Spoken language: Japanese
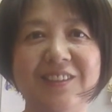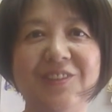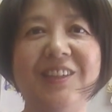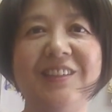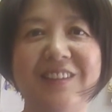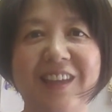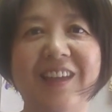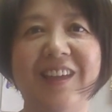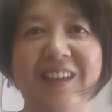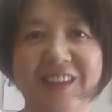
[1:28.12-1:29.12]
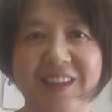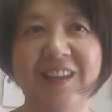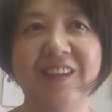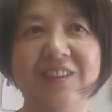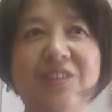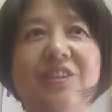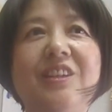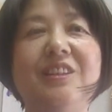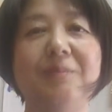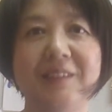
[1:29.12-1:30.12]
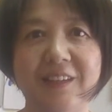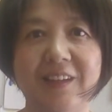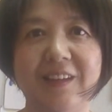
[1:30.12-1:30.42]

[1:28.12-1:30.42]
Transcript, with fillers: うん、そうですね。はい。すっきりしました。